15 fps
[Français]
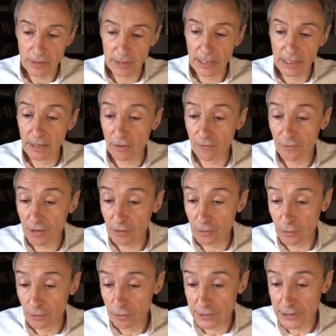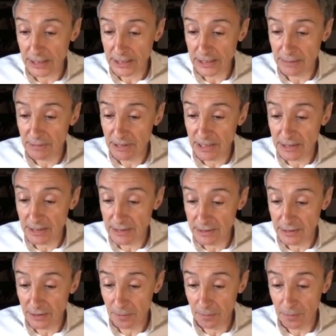Et enfin, le, quatrième et dernier
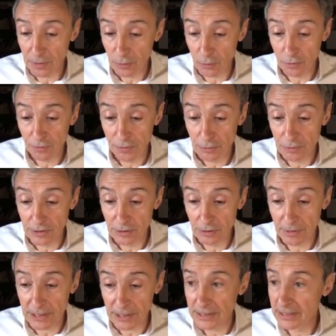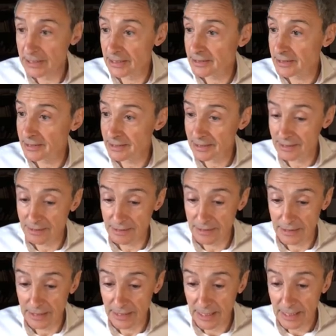exemple, donc on fait aussi en pratique, hein, ça c'est,
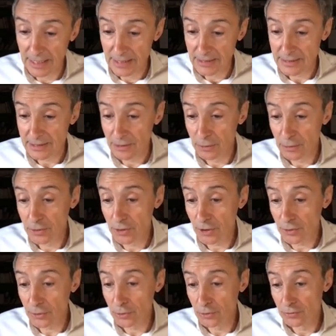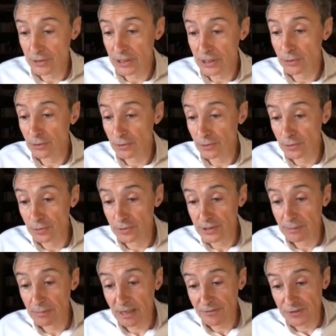le cœur de, vous voyez, de,
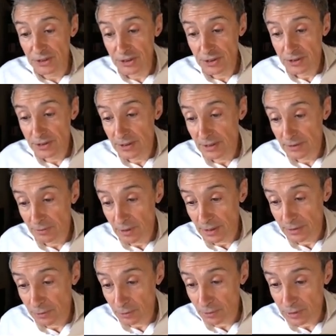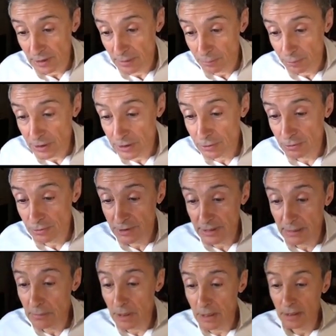zebrafish. Voilà, donc c'est un poisson
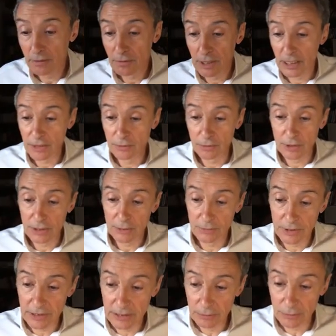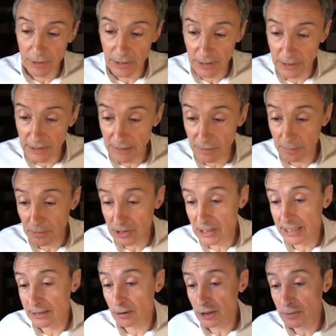zèbre, voilà, donc qui est aussi utilisé, oui, parce
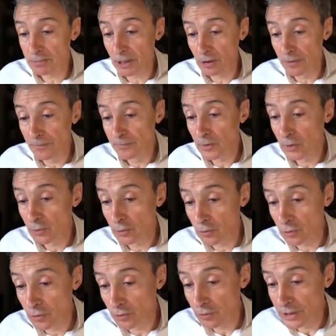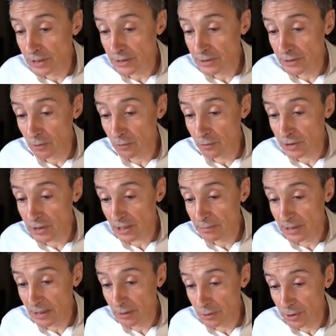qu'il est transparent. Donc vous voyez, on voit très
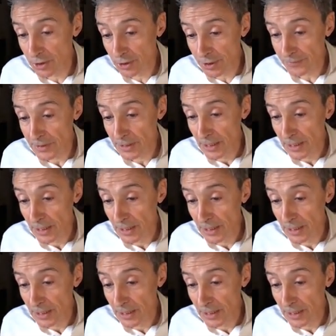bien le cœur.